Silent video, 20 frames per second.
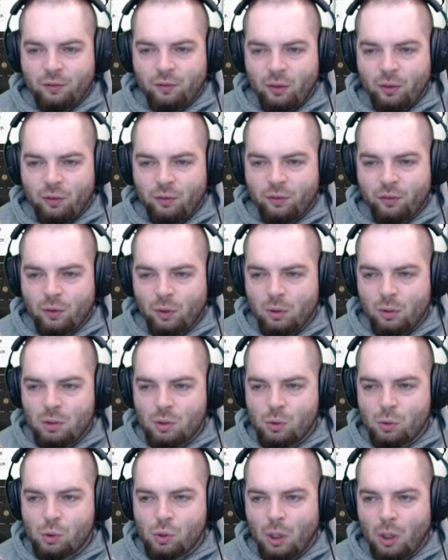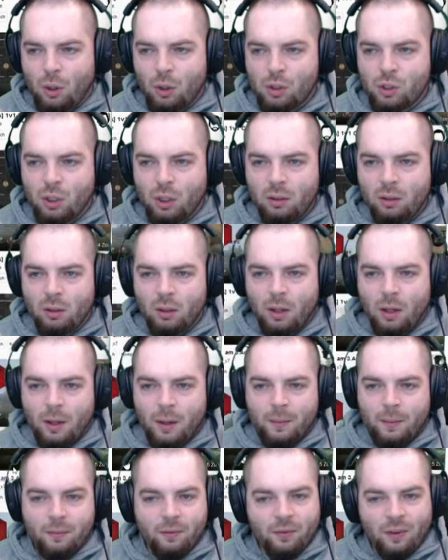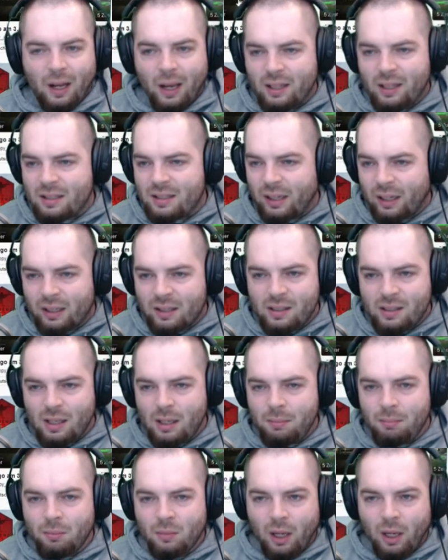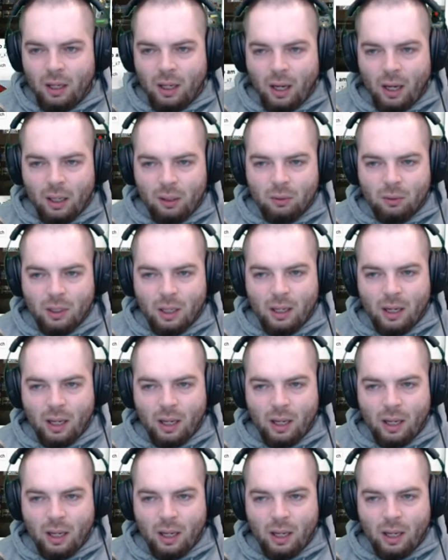fünf Grundzuschauer schon, vielleicht sechs, sieben, keine Ahnung. Dann